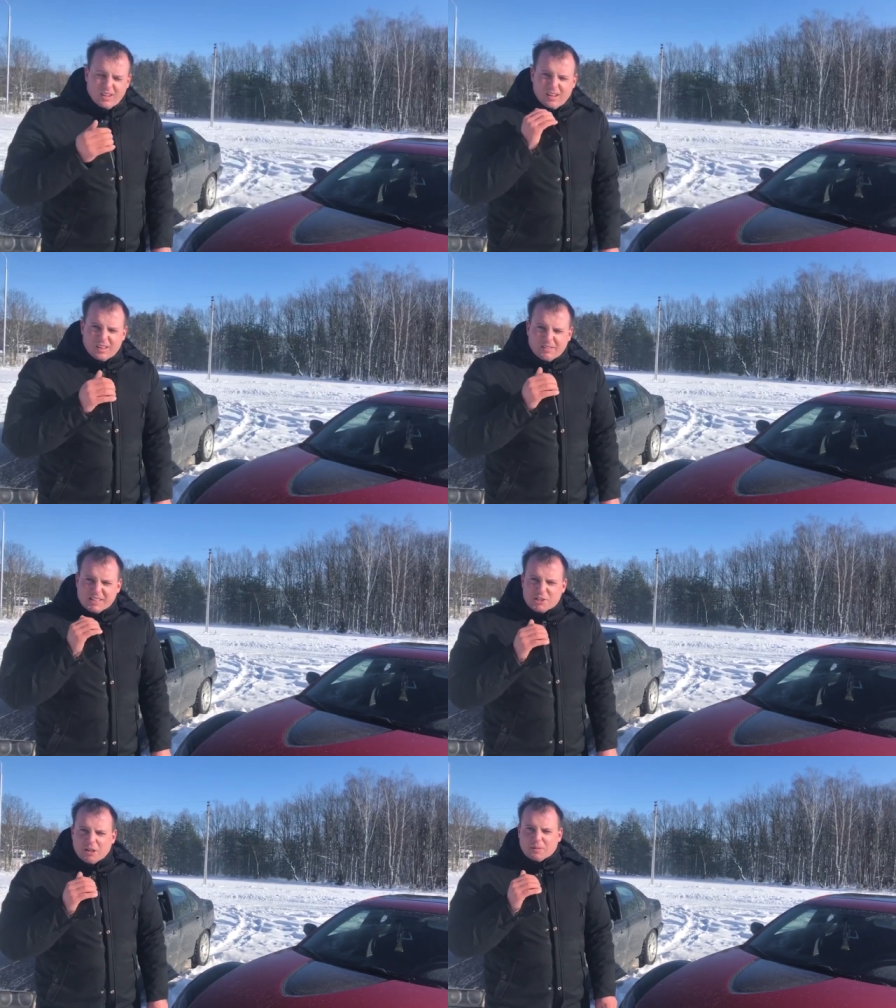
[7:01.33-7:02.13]
И
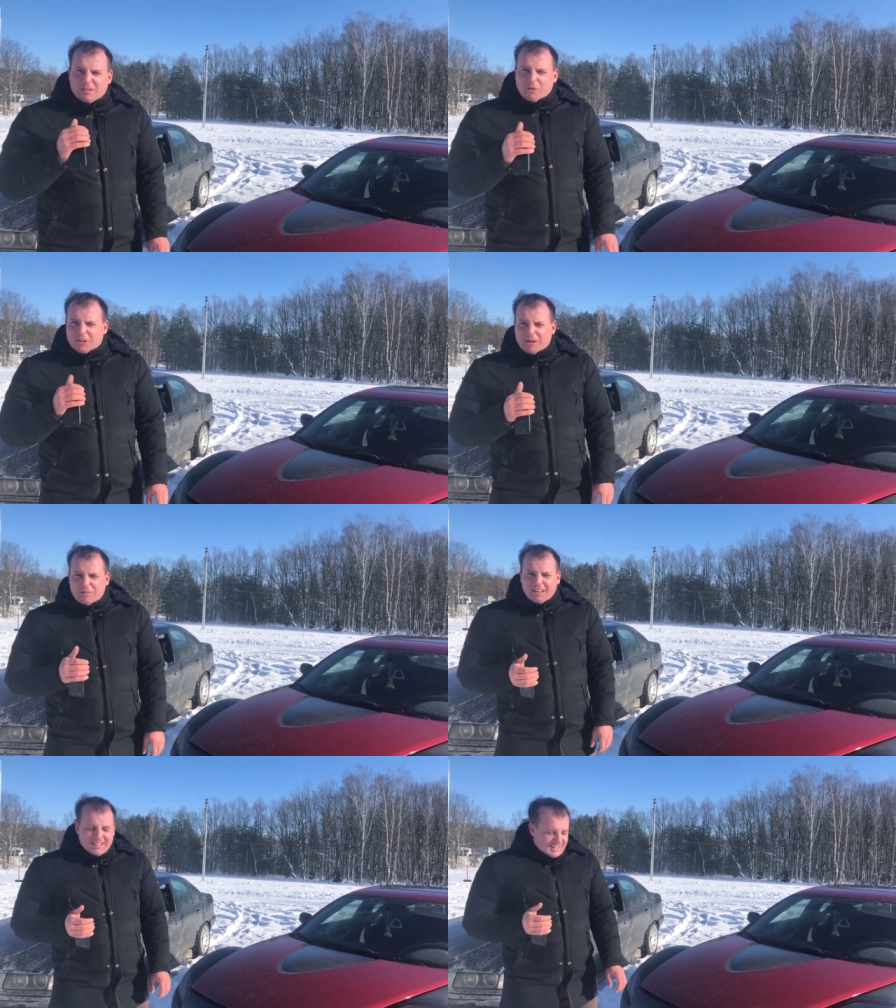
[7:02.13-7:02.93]
давайте сейчас
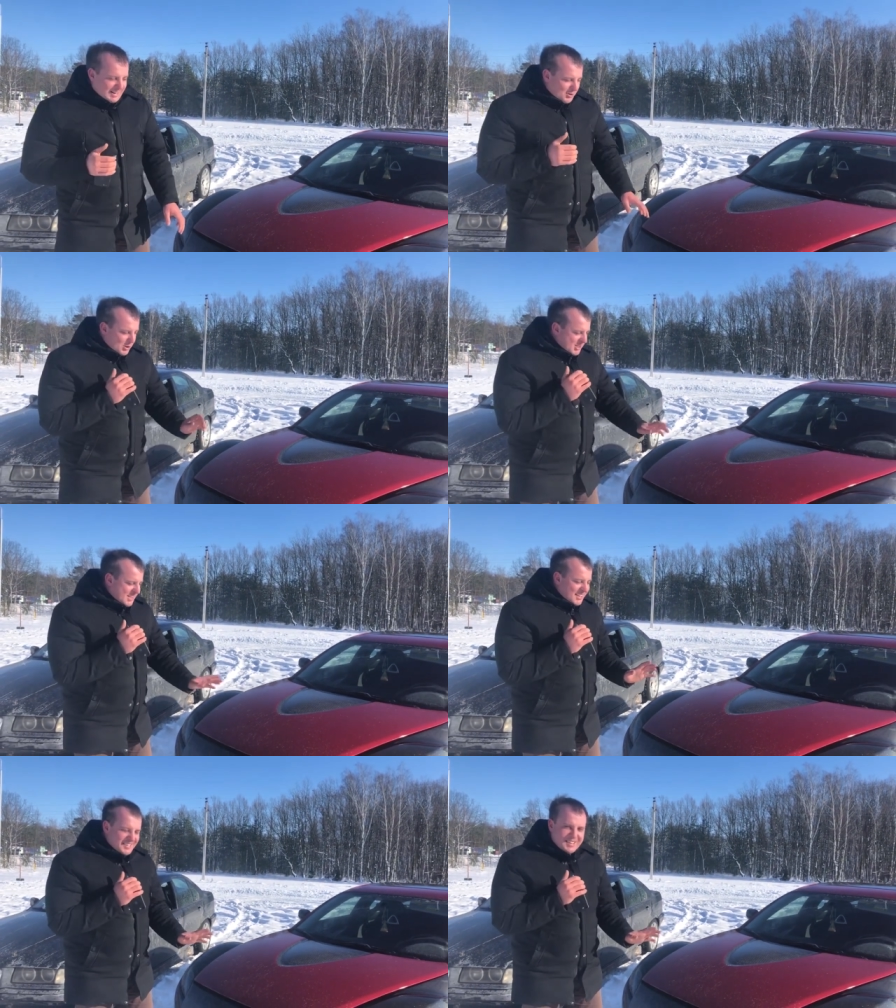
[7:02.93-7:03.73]
посмотрим, какое
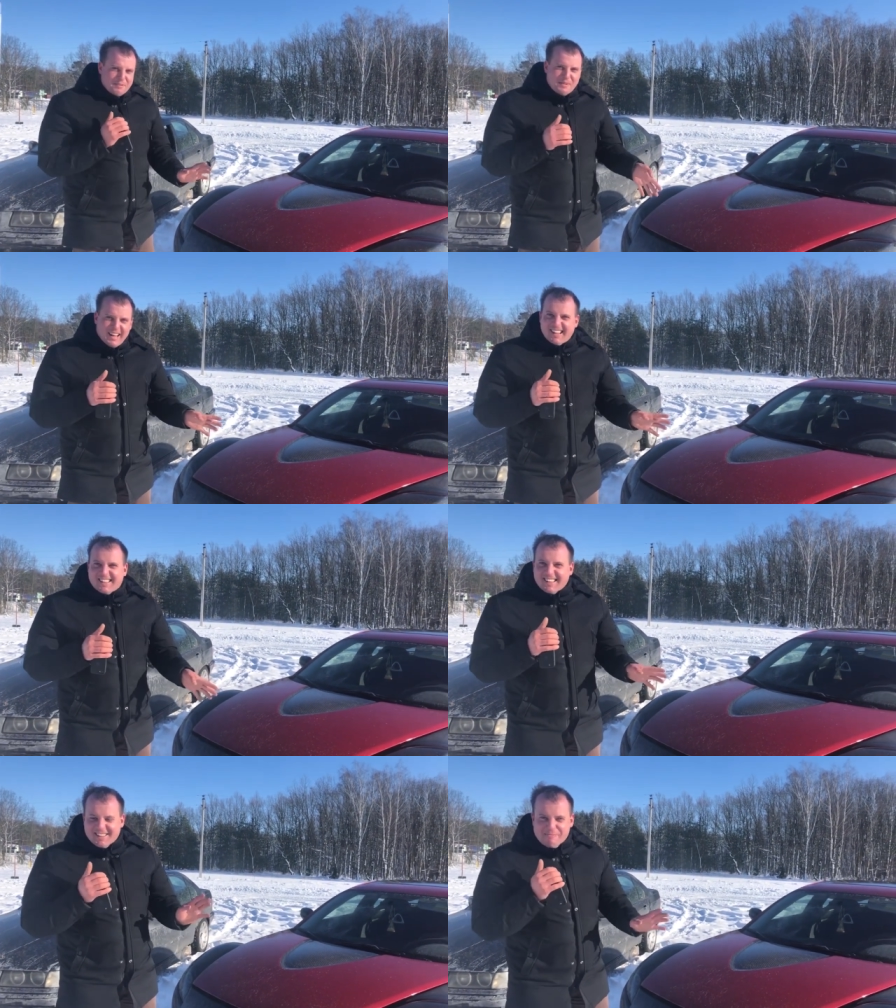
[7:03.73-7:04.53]
сердце
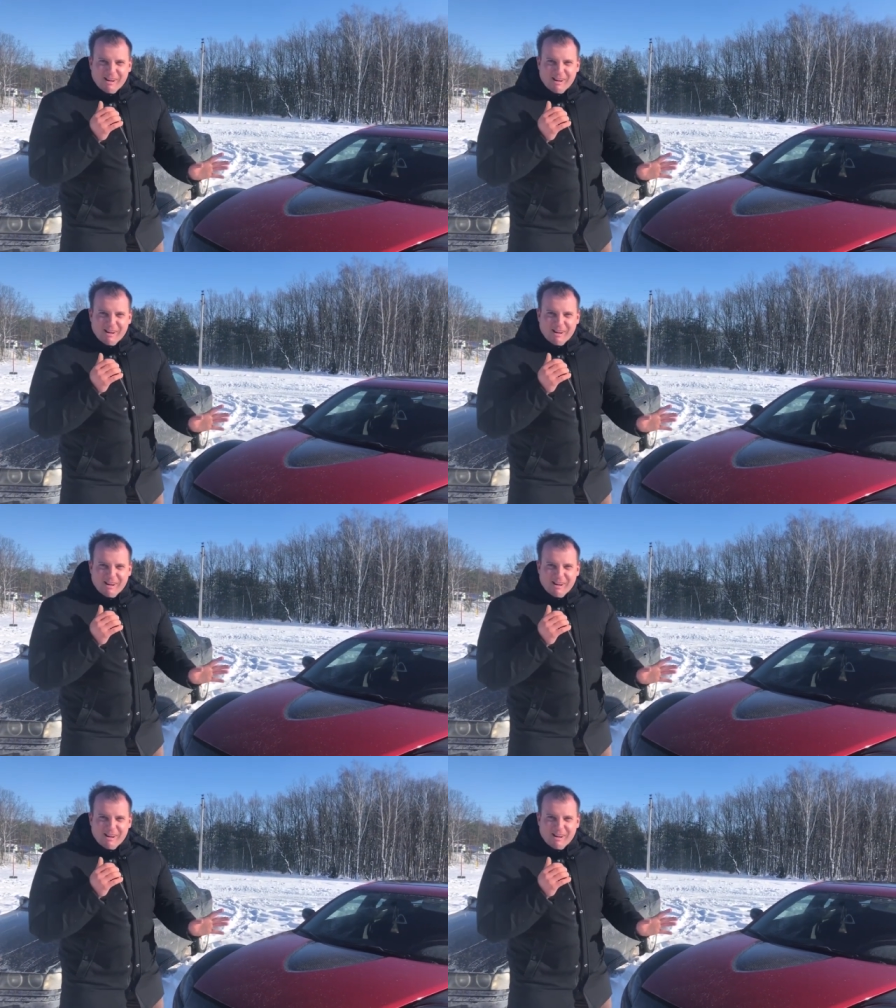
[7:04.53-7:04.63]
имеет эта